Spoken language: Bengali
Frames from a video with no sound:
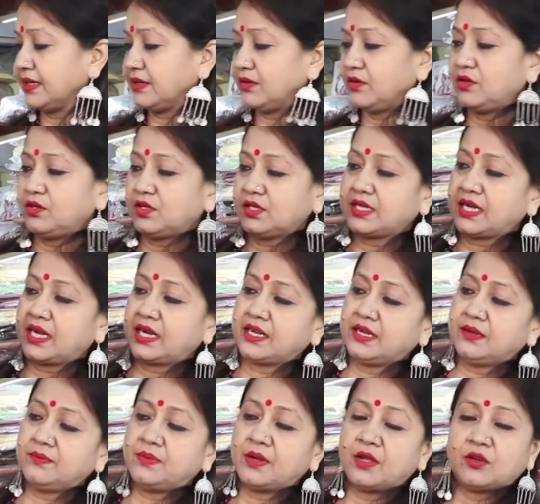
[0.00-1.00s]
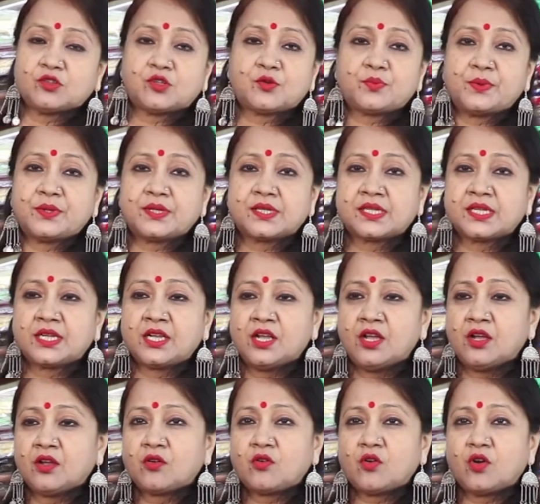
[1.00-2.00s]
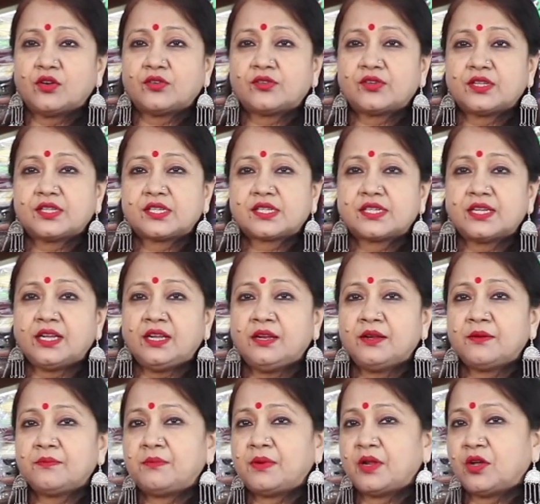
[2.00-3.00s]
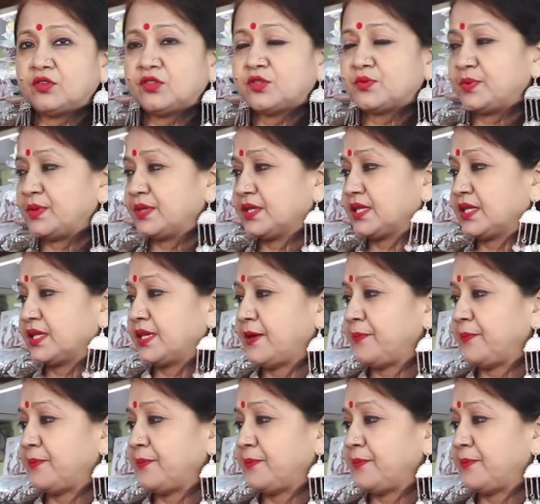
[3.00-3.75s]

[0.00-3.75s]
এইটা হলো শাড়ির ব্লাউজ পিস কন্ট্রাস্টে ব্লাউজ পিস